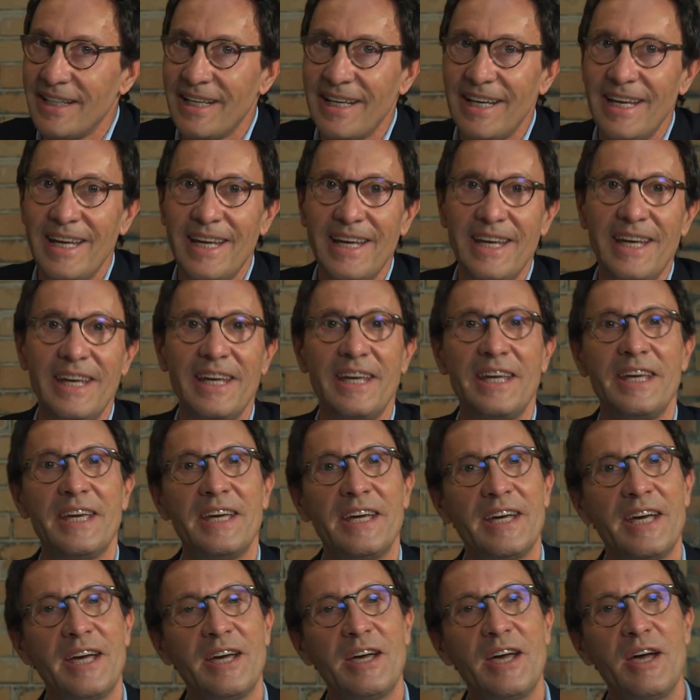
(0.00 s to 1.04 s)
Merci à vous. Et
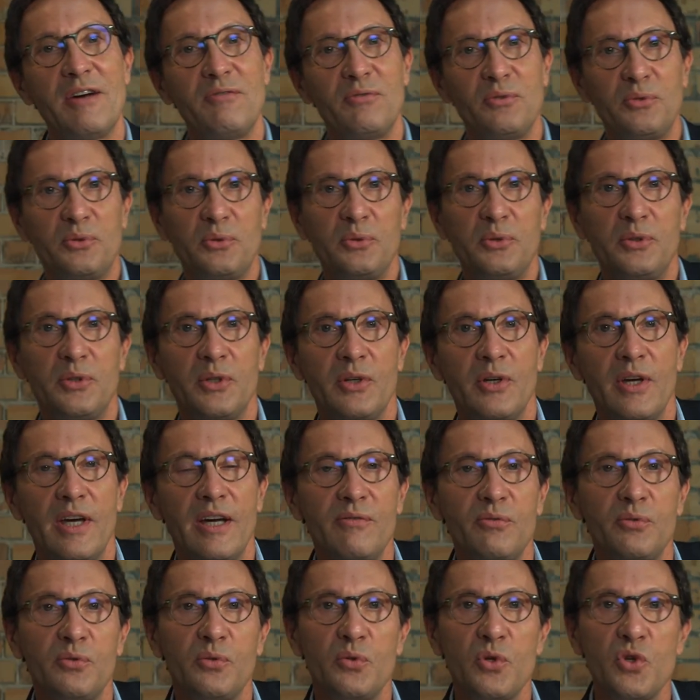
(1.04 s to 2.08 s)
à, à, vous toutes, à
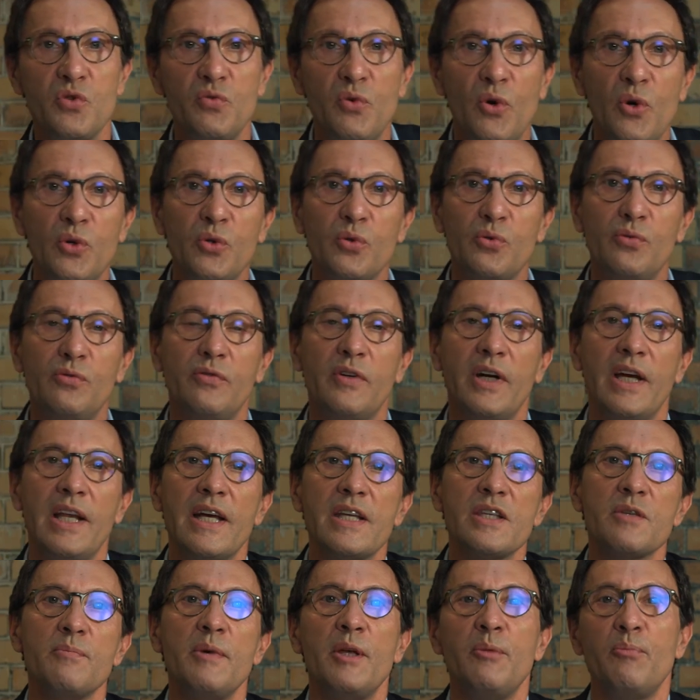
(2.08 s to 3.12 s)
vous tous, je vous retrouverai la
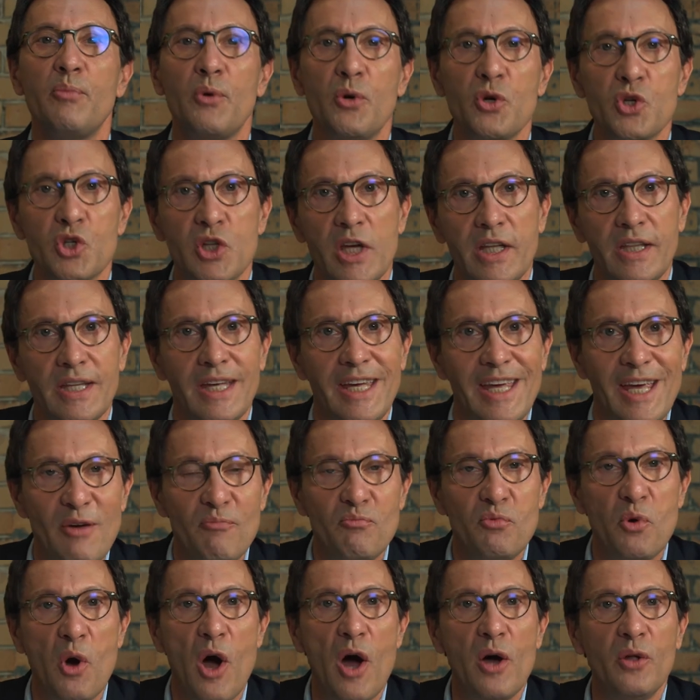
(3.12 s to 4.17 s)
semaine prochaine
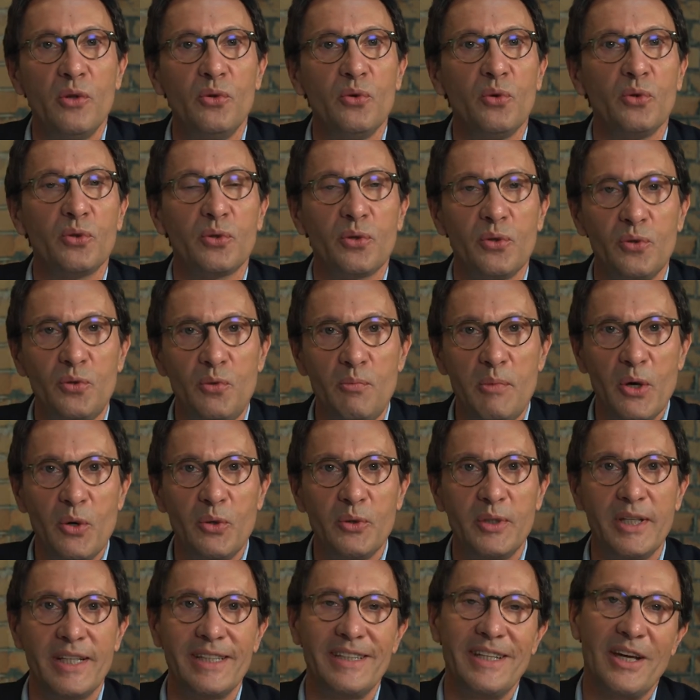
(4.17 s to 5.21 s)
pour un autre
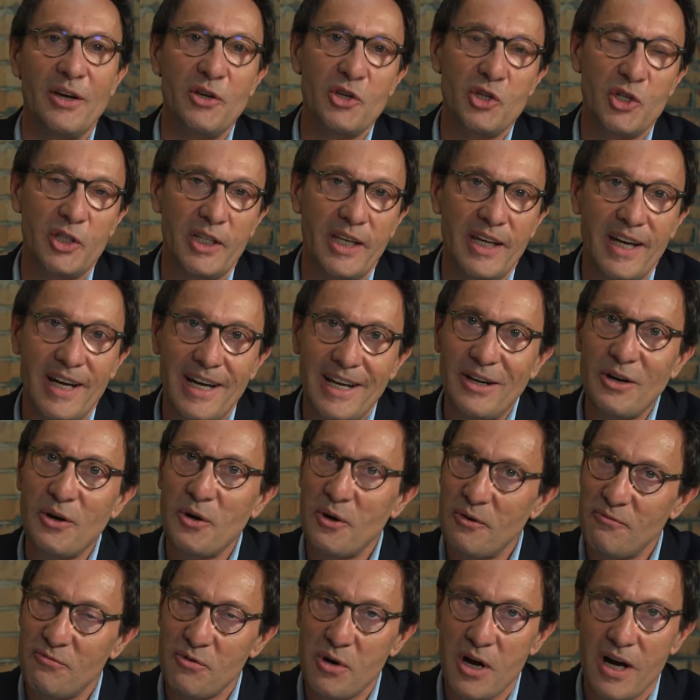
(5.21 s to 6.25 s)
numéro d'intérêt général. Au
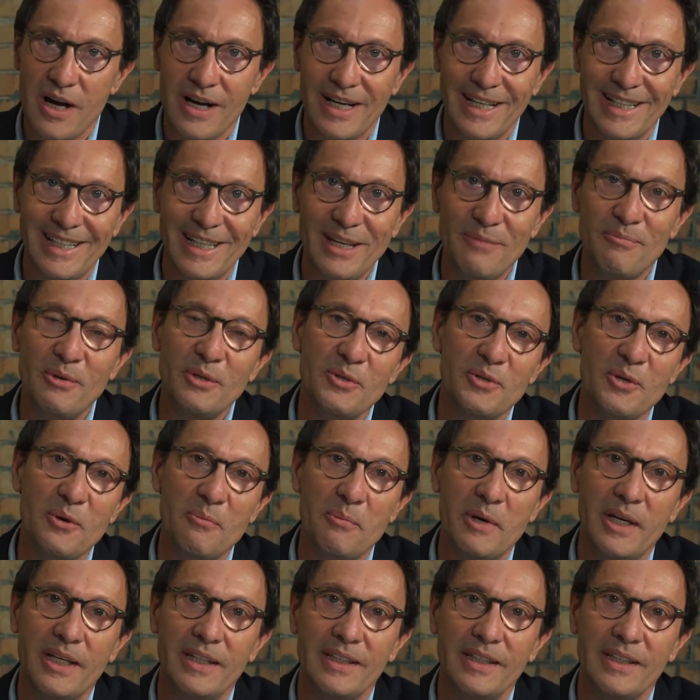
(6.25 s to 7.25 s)
revoir et bonne semaine.